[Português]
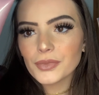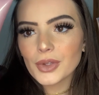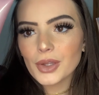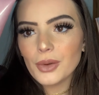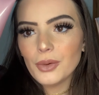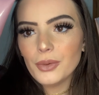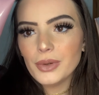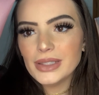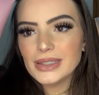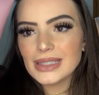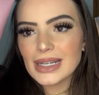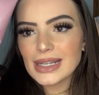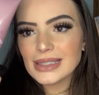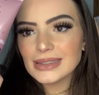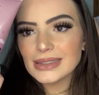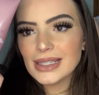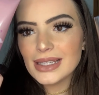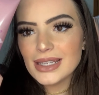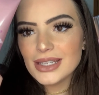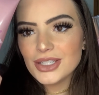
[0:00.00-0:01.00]
o
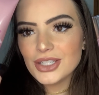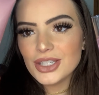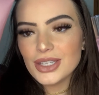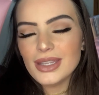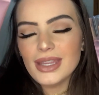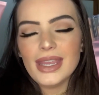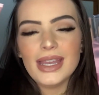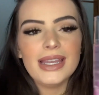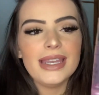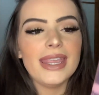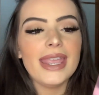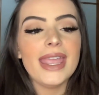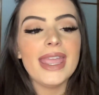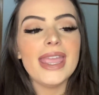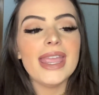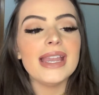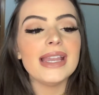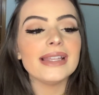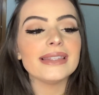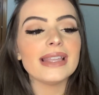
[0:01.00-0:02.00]
hidratante dele.
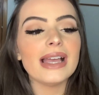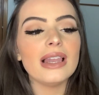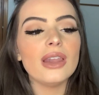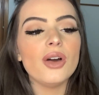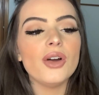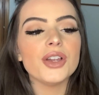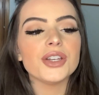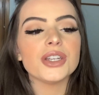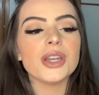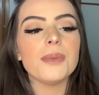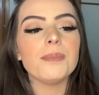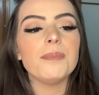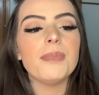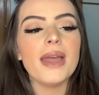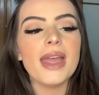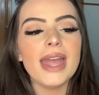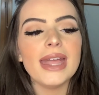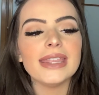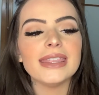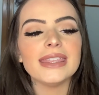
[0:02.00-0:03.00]
Ele é da loja
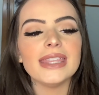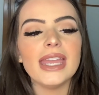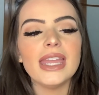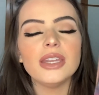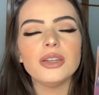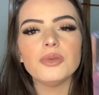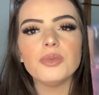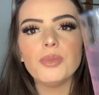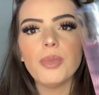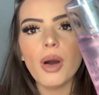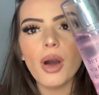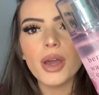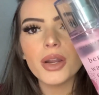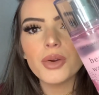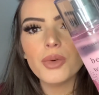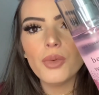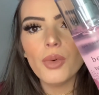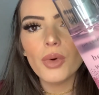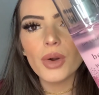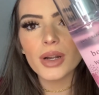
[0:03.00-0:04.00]
Bath and Body
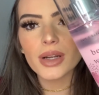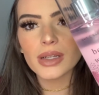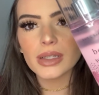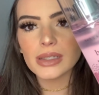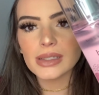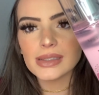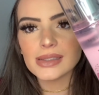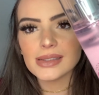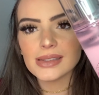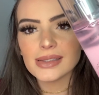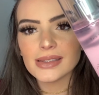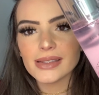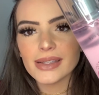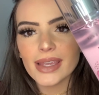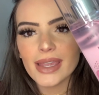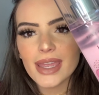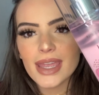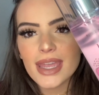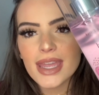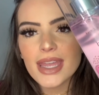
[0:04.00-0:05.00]
Works.
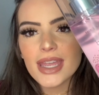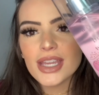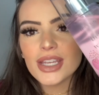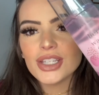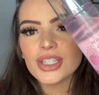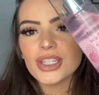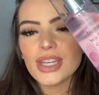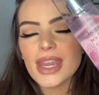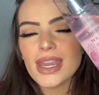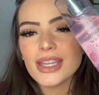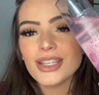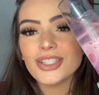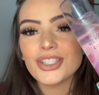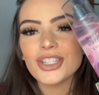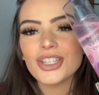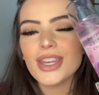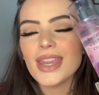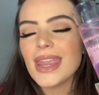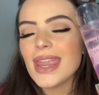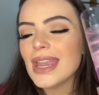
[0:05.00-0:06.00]

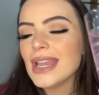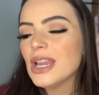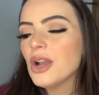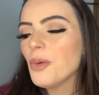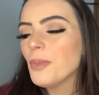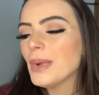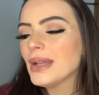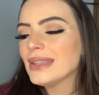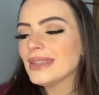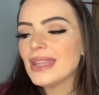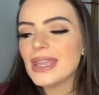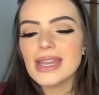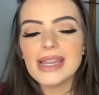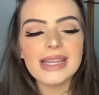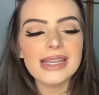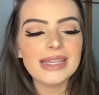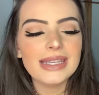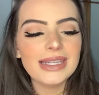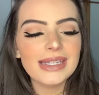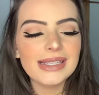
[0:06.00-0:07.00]
Gente, ele é uma
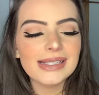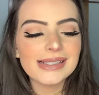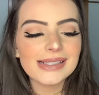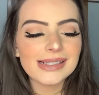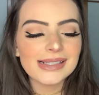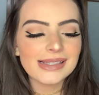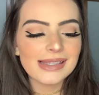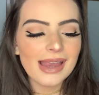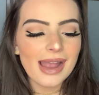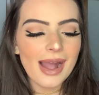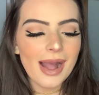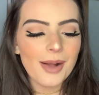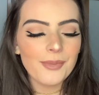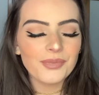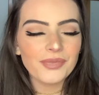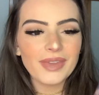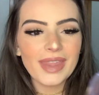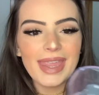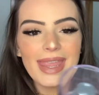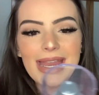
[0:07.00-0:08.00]
delícia.
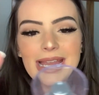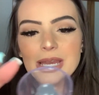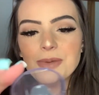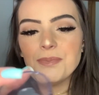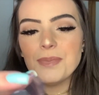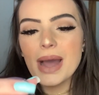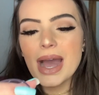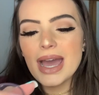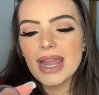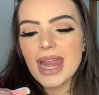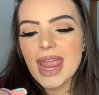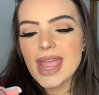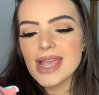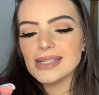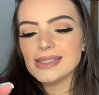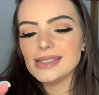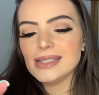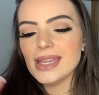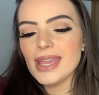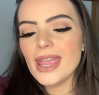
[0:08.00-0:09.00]
Ele
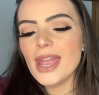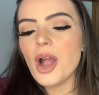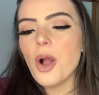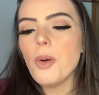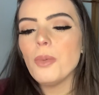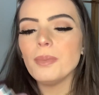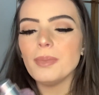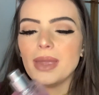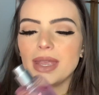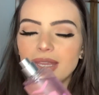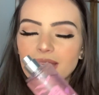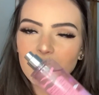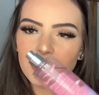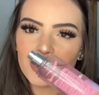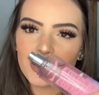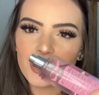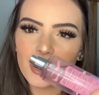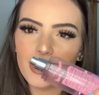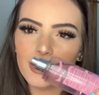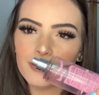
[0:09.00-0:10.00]
parece
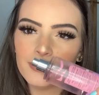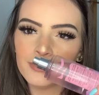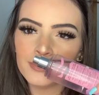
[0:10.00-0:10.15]
realmente